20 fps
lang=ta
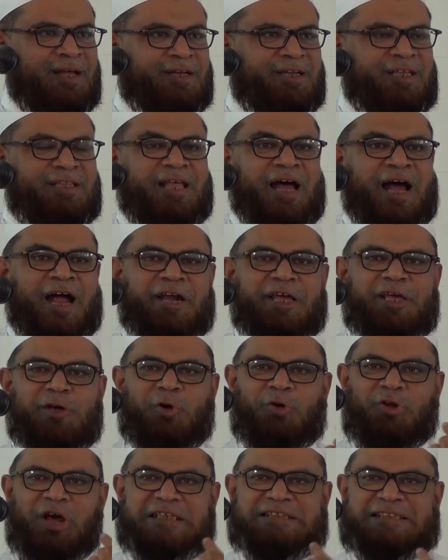நீ
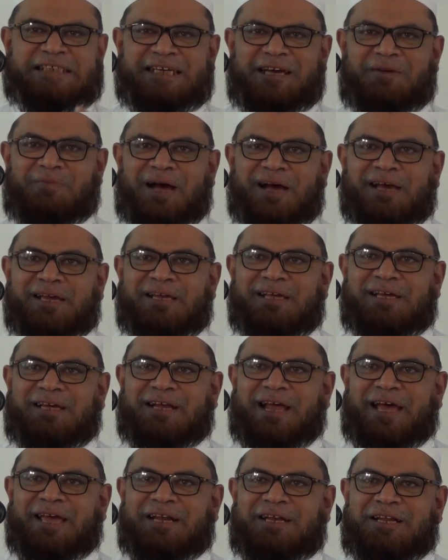தாடியோடு அசிங்கமாக
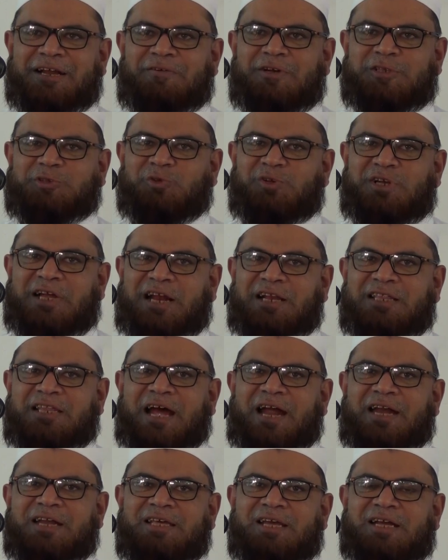இருக்கிறாய் என்று அவள் சொன்னால்
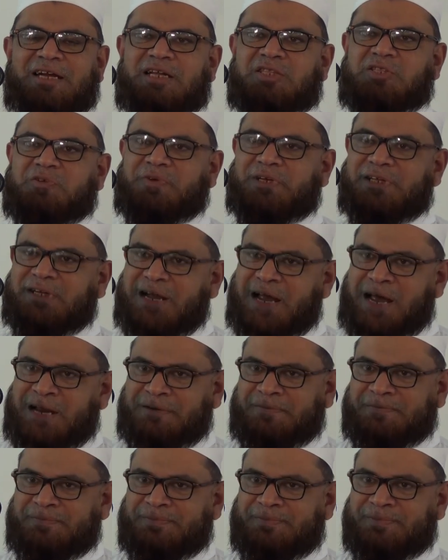தாடியை எடுத்து விடுகிறான்
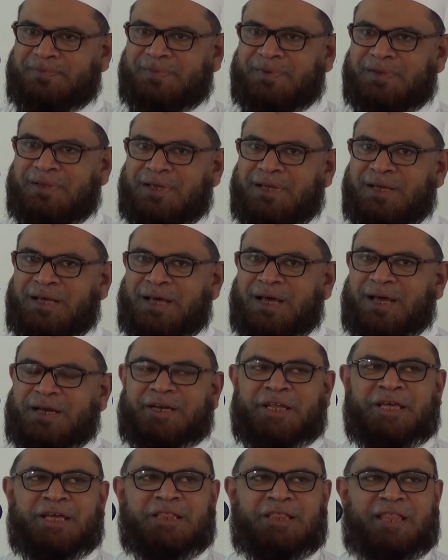
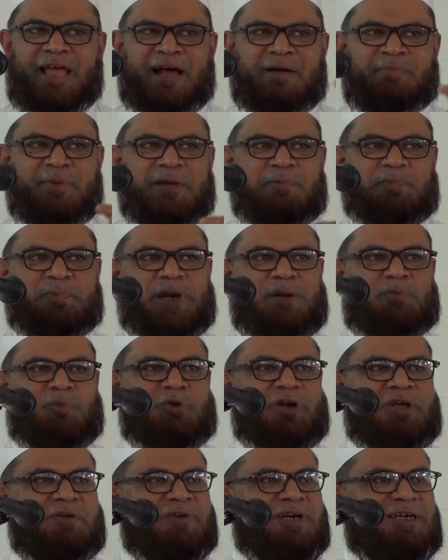நீ இந்த அமைப்பில்
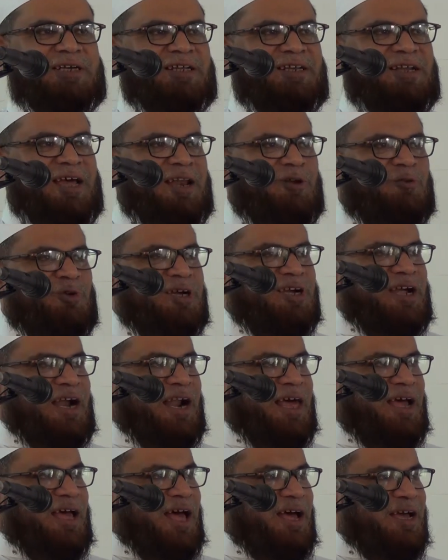முடிவெட்டினால் உனக்கு
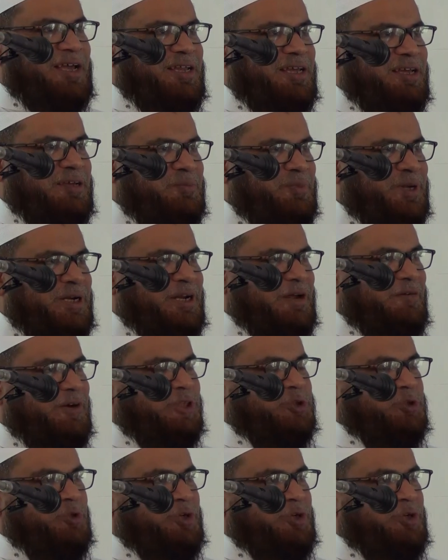அழகாக இருக்கும் என்று அவள்